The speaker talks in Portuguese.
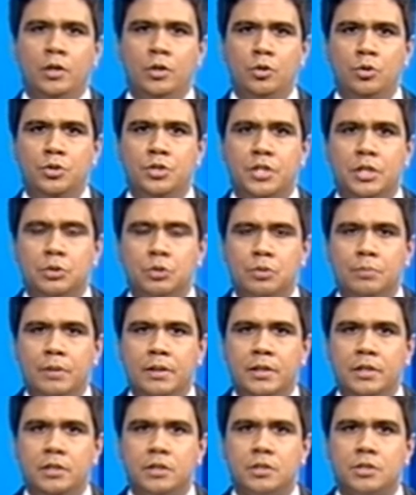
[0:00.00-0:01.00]
E o direito
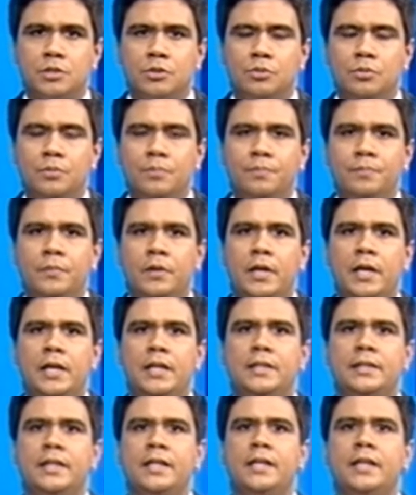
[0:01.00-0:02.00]
urbanístico
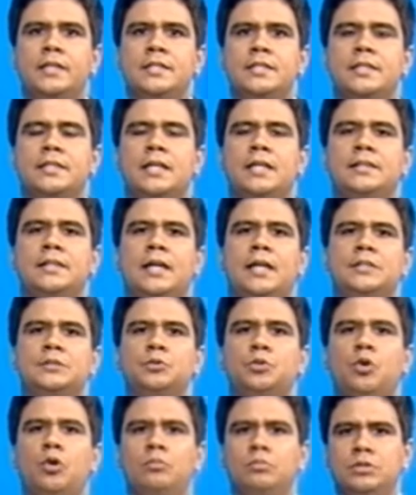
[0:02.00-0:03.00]
ele tem que ser
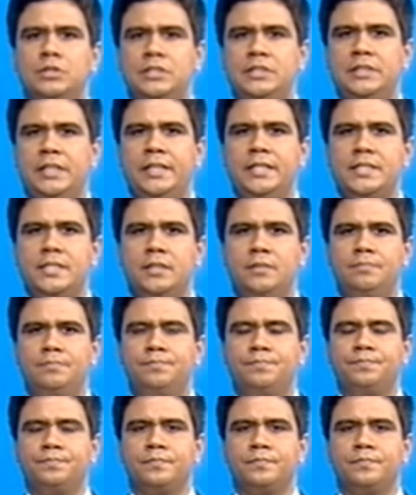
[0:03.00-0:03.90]
tratado como ciência,